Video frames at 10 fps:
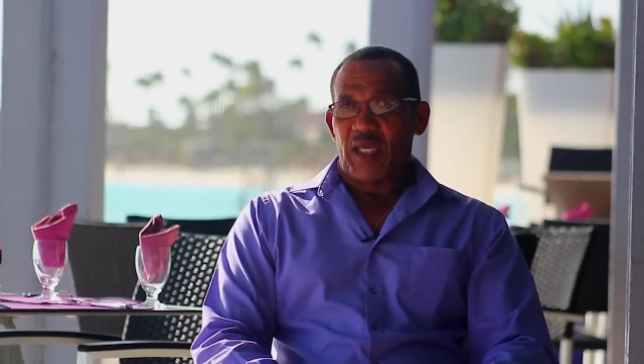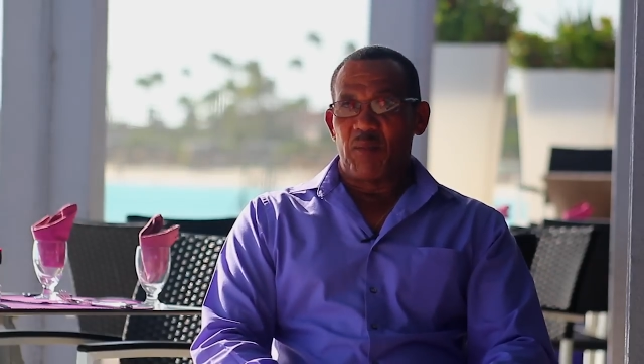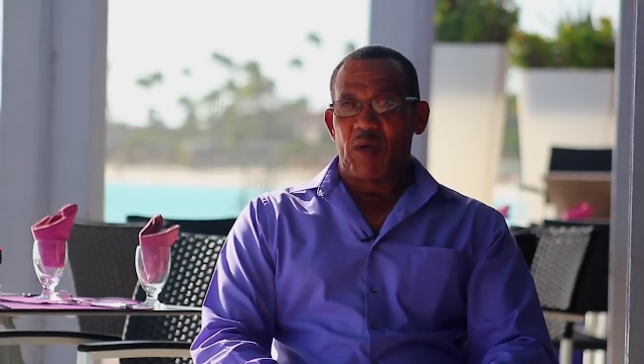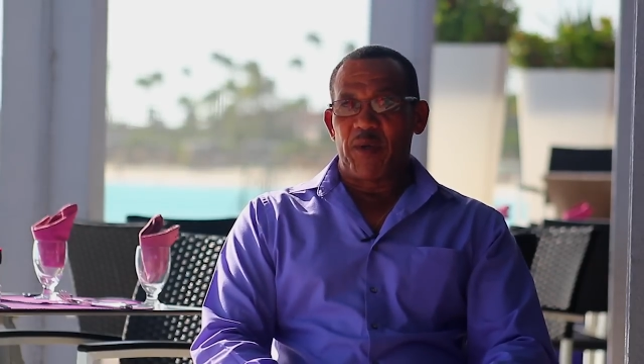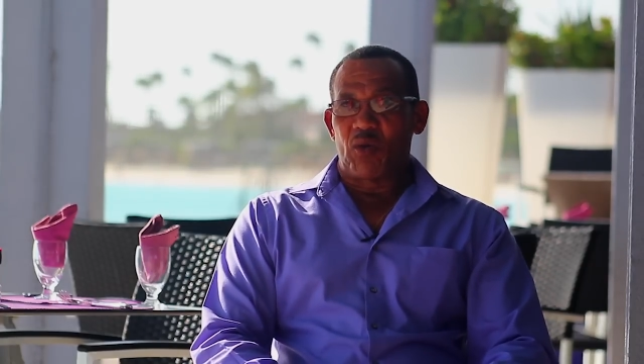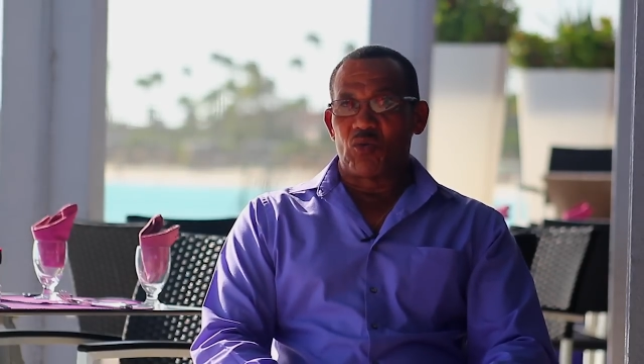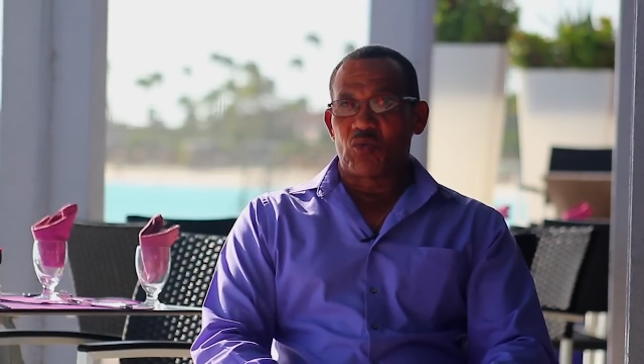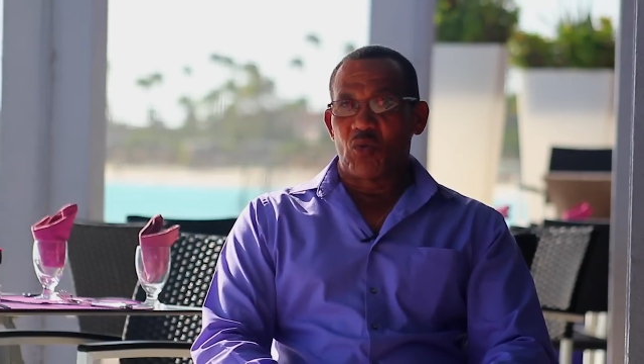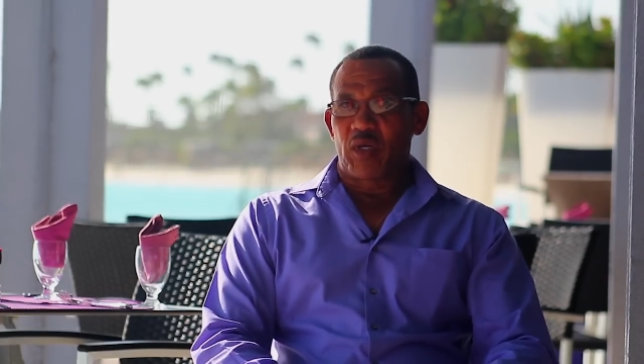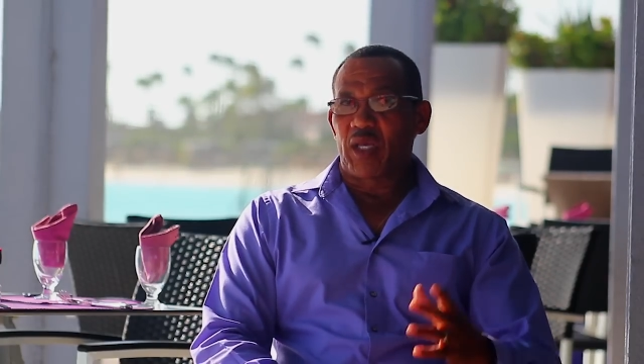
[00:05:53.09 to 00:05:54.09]
y me
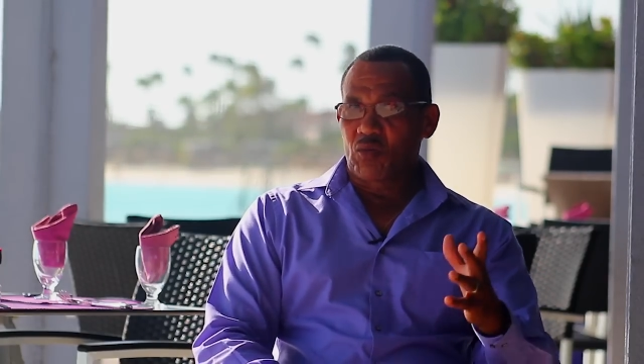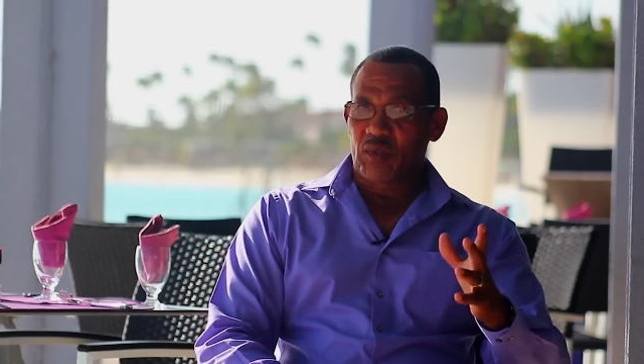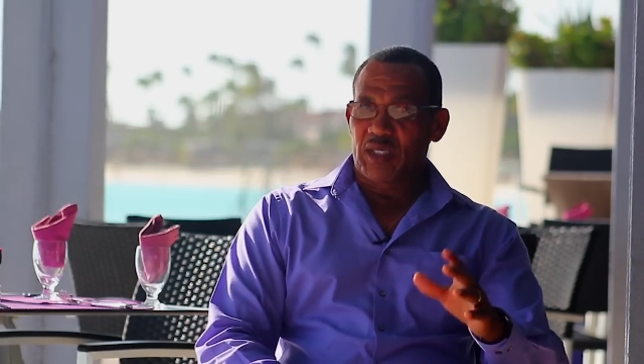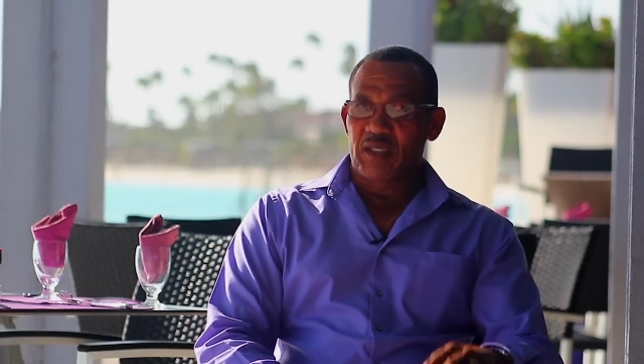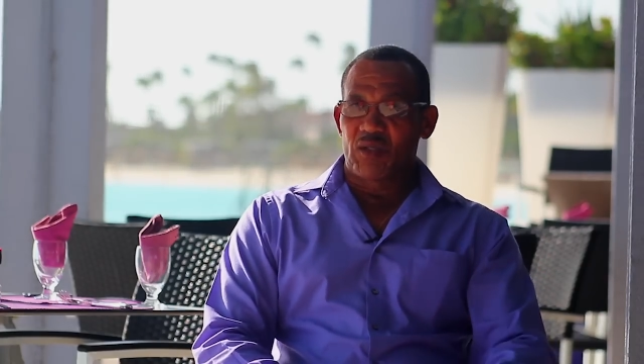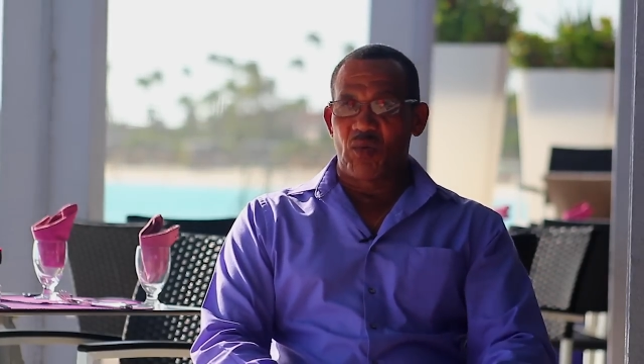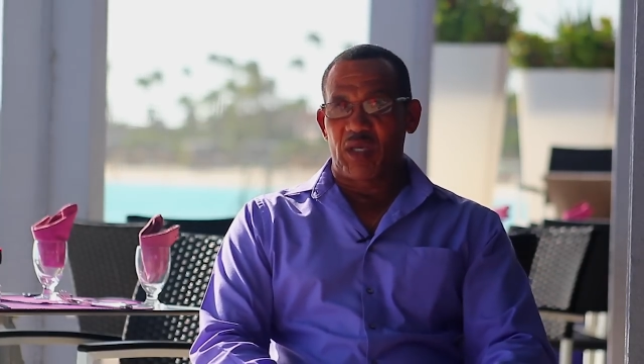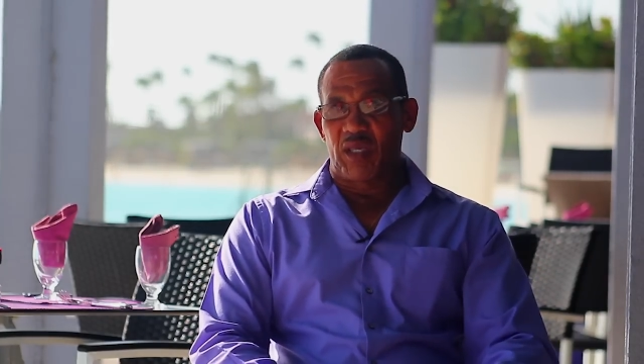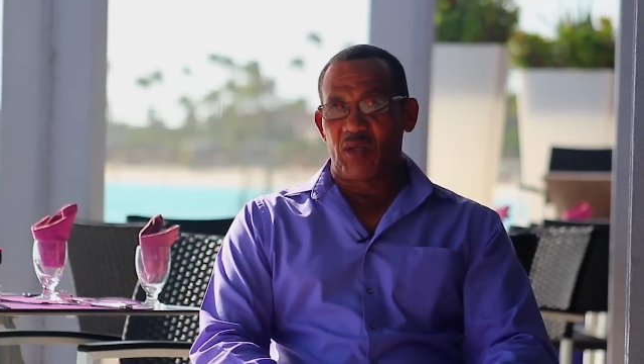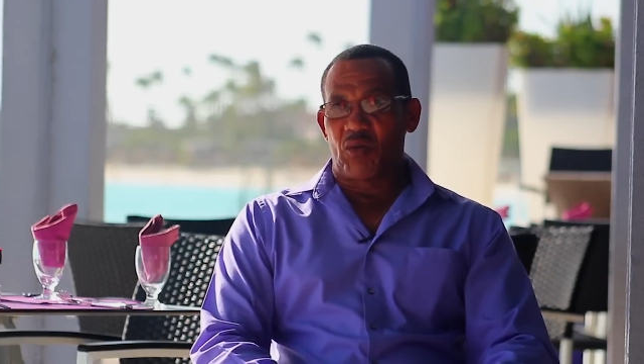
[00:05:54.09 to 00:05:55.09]
preguntó qué tú estás haciendo aquí.